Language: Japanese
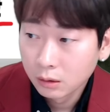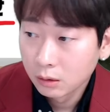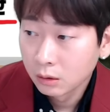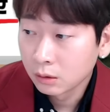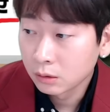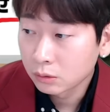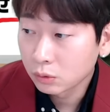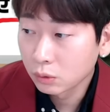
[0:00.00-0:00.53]

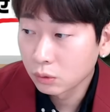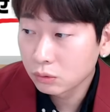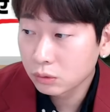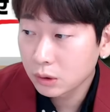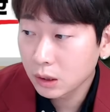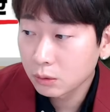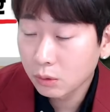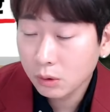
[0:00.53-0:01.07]
うん、そのぐ
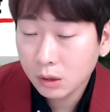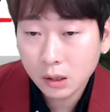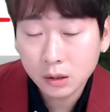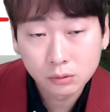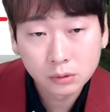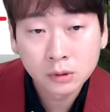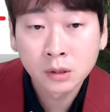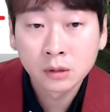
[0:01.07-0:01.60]
らいのお金で
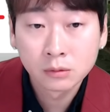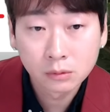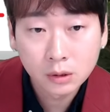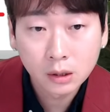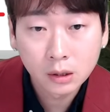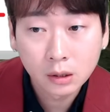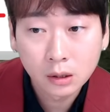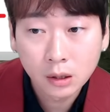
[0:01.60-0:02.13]
売ってるの
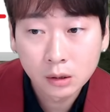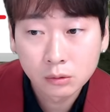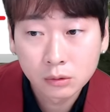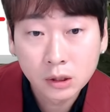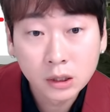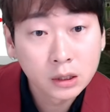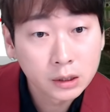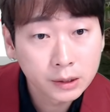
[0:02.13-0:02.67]
で、
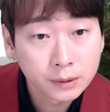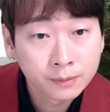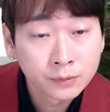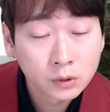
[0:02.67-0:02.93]
人気。